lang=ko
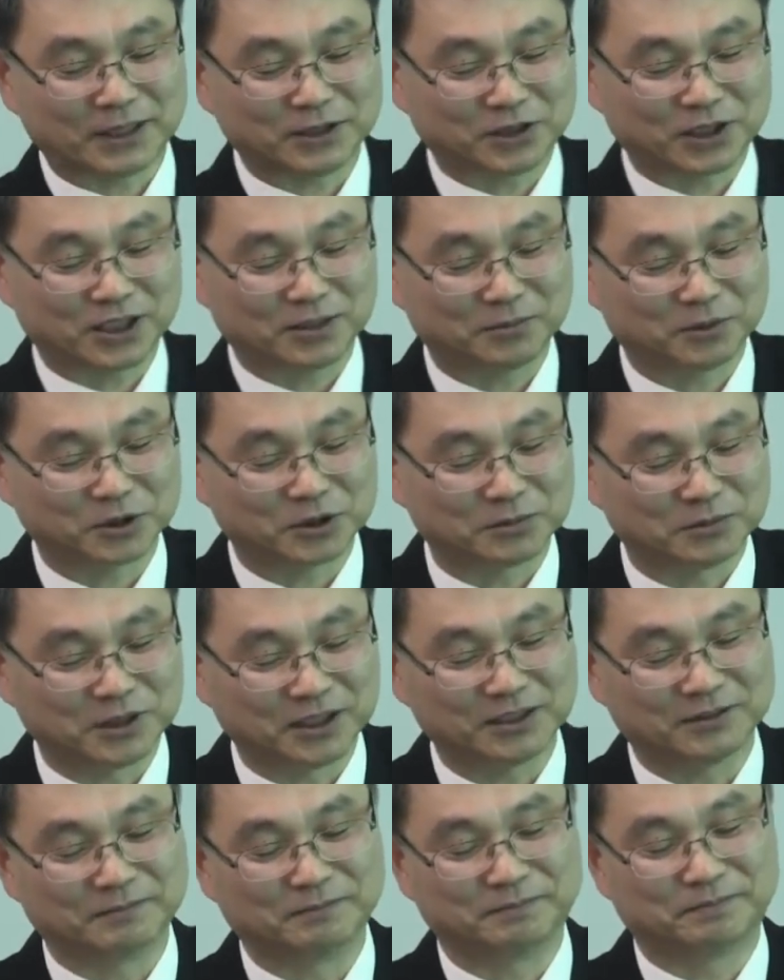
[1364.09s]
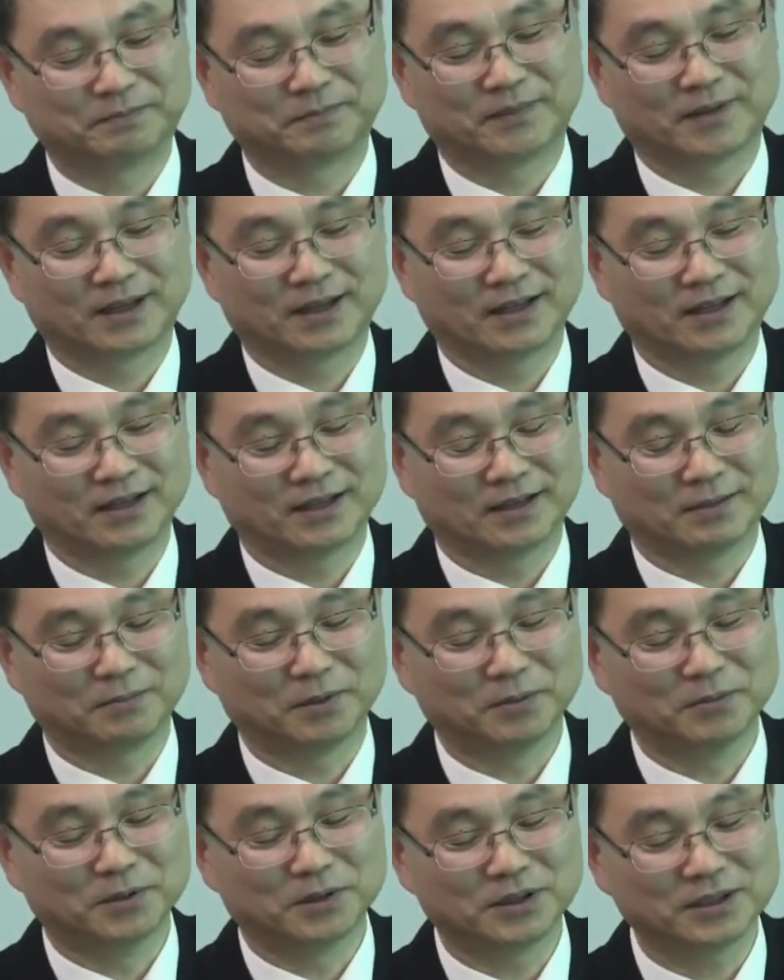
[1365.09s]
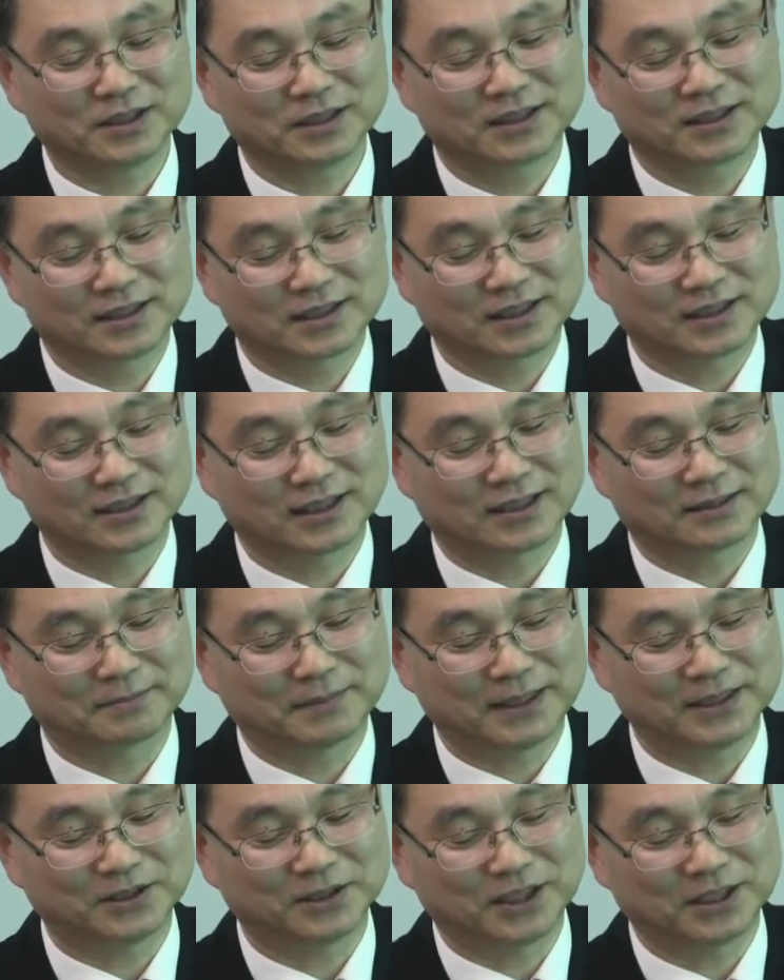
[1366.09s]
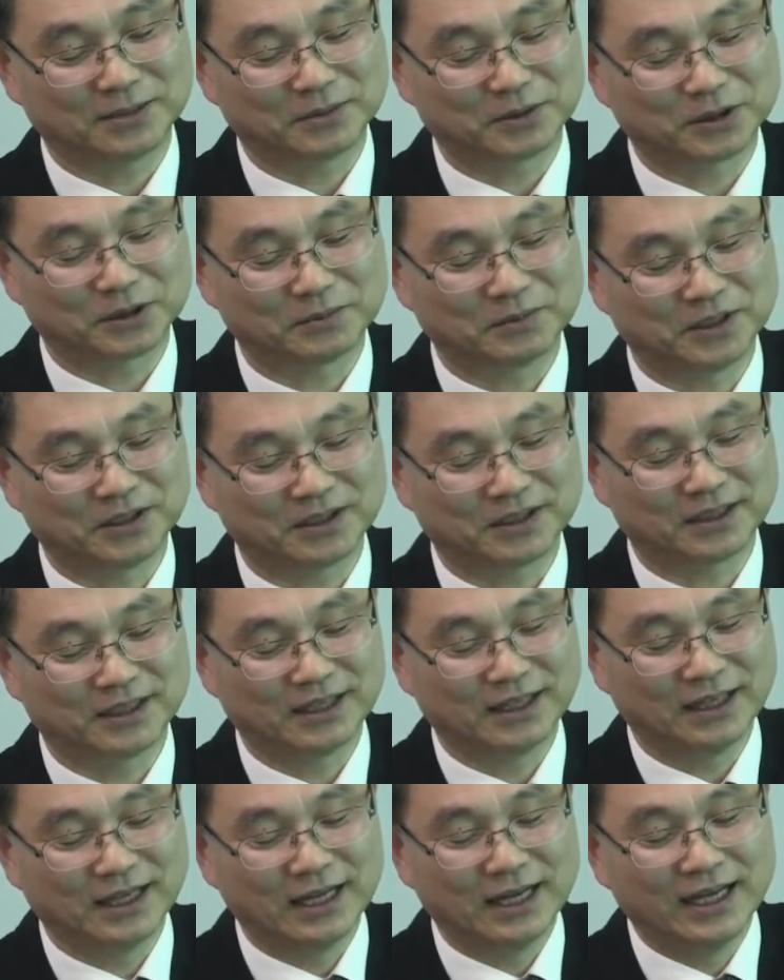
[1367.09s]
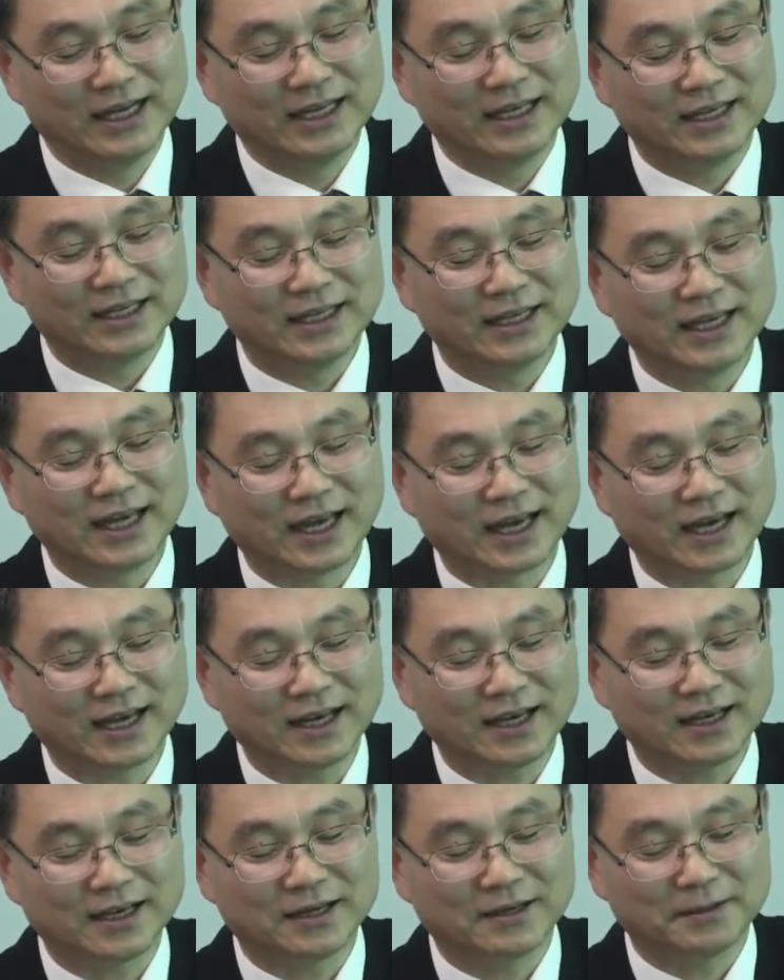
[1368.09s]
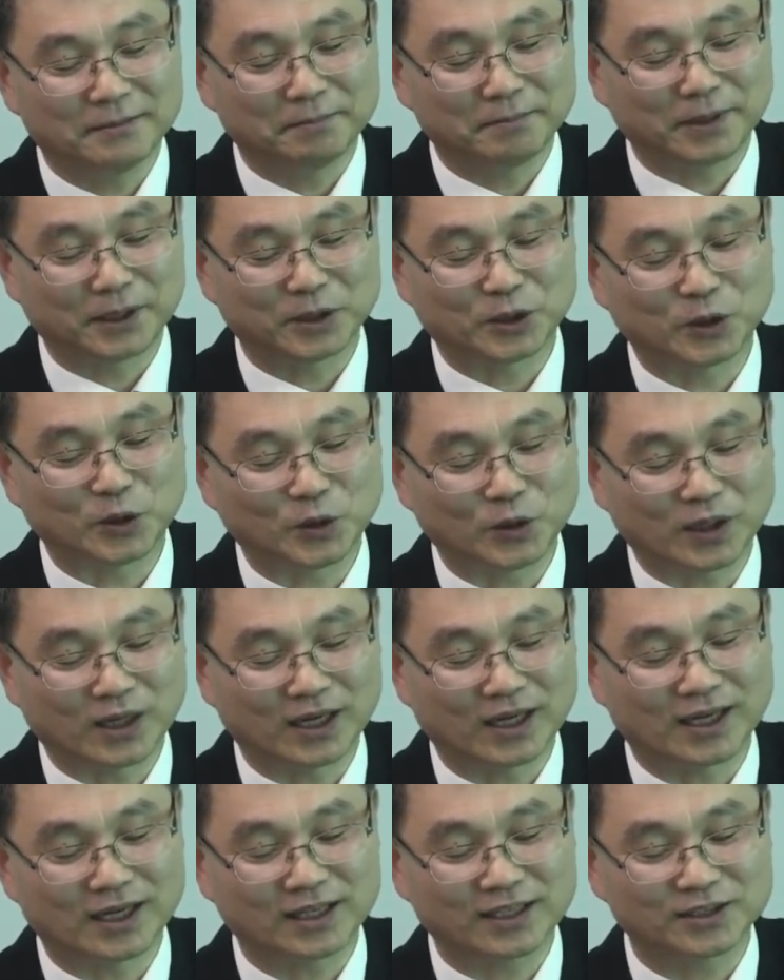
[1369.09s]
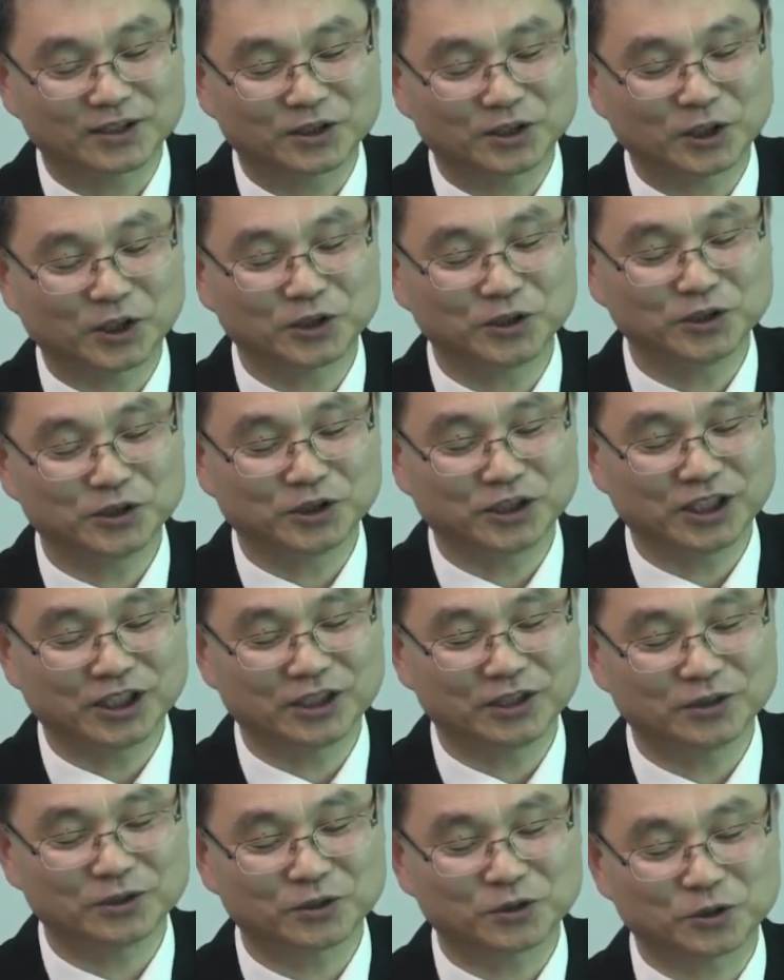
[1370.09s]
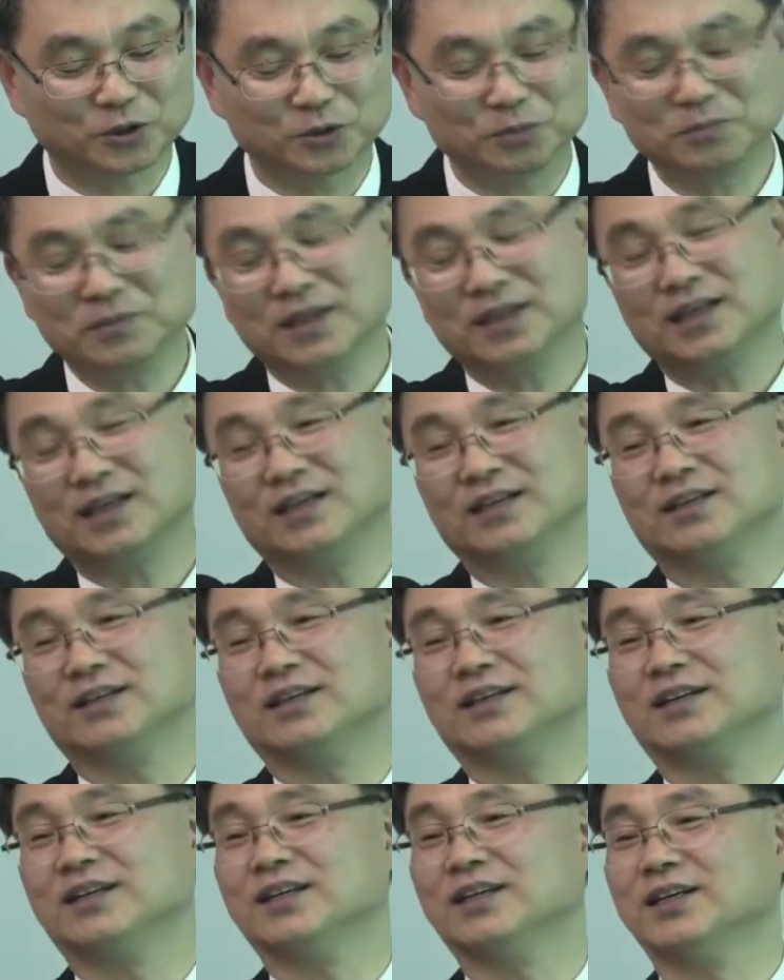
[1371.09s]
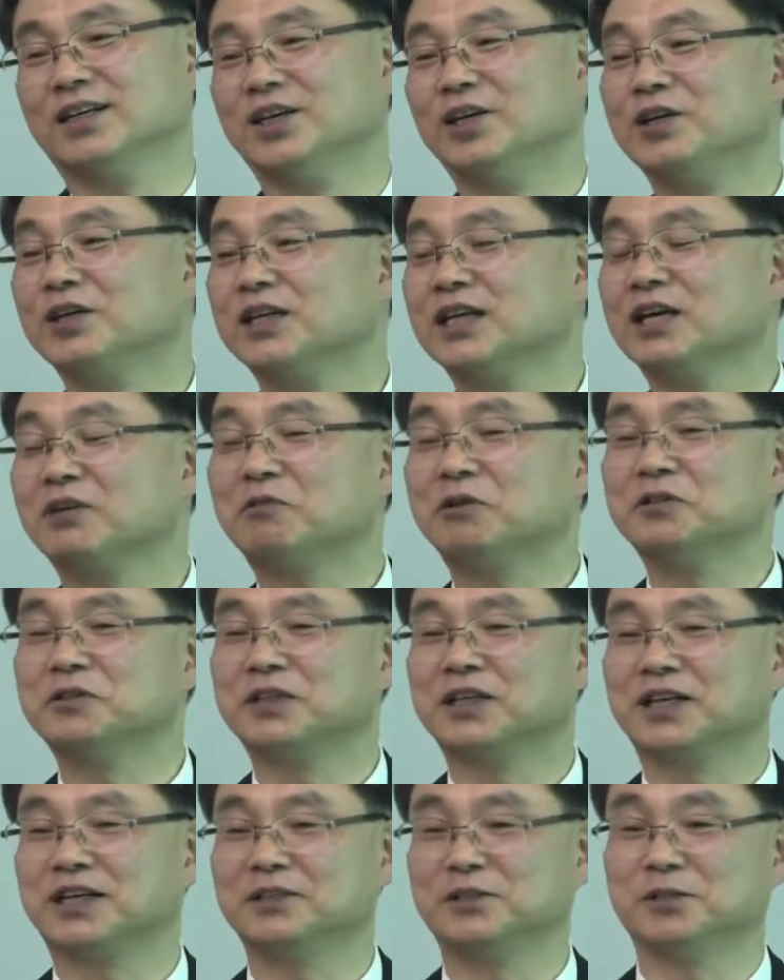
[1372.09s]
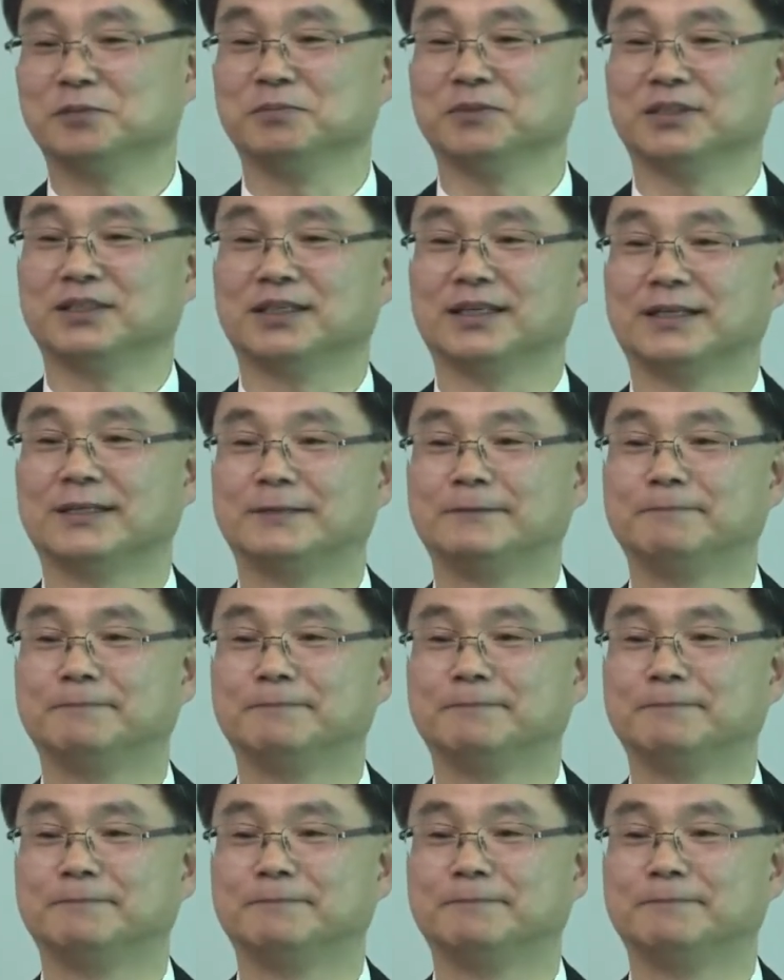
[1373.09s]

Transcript: 8절에 보시면 보면 사장 8절에 보시면 이에 베드로가 성령이 충만하여 여기에 권세가 있습니다.